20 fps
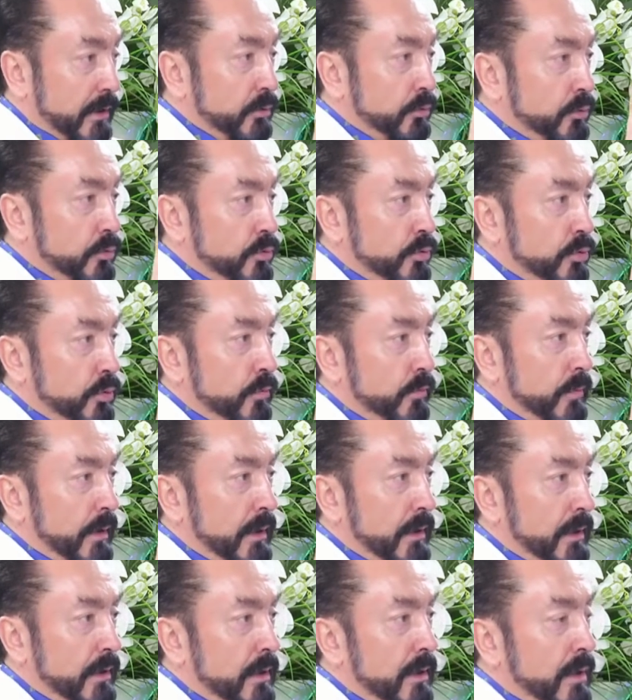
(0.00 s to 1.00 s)

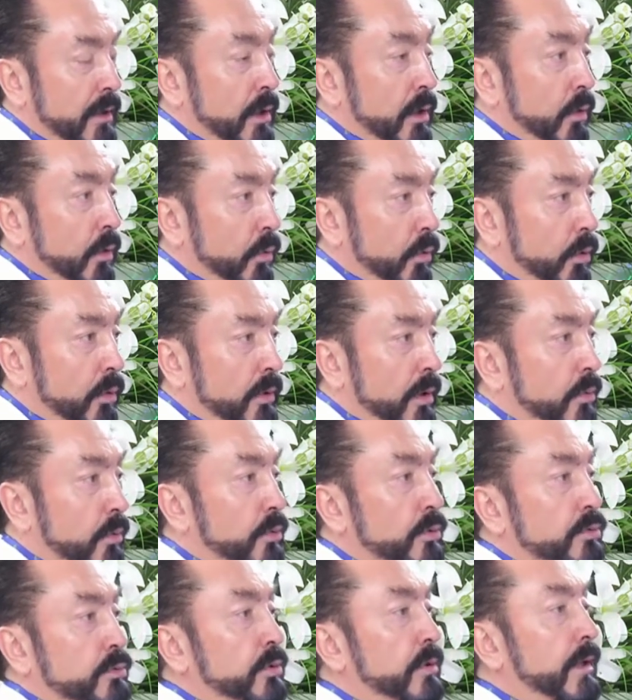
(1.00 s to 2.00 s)
düşünmeyi ona
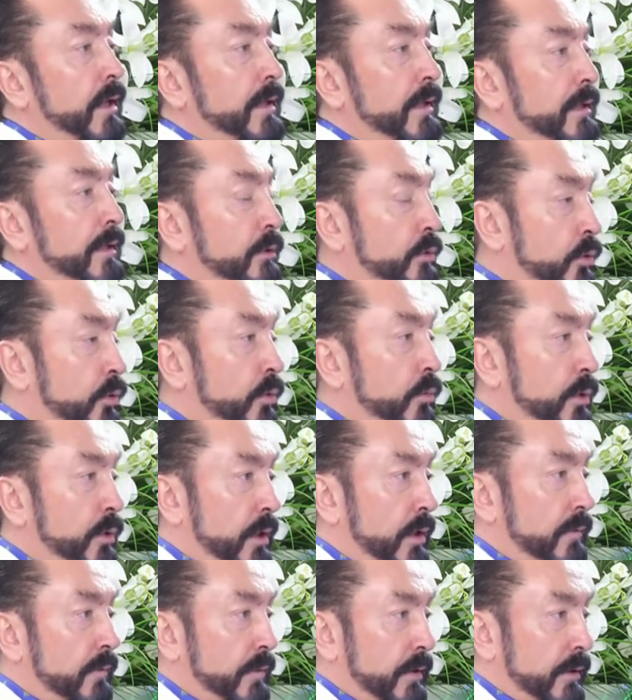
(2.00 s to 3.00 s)
özgür hale getiriyor
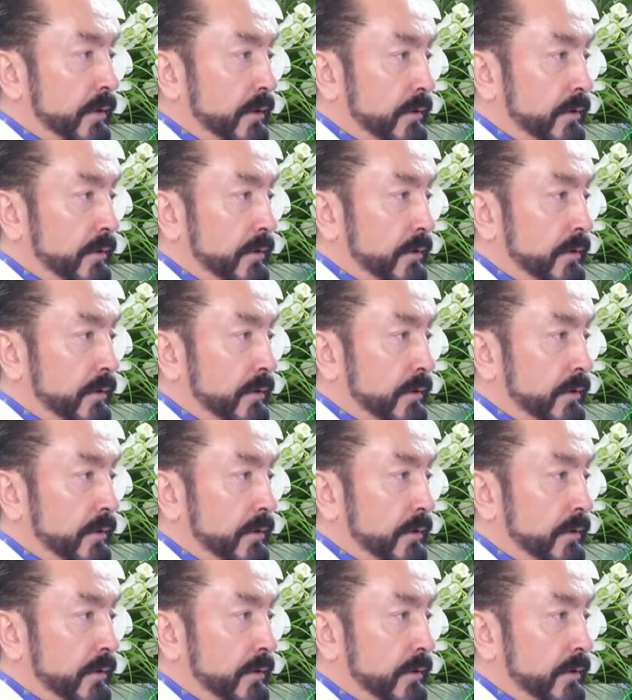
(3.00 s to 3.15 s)
münafık.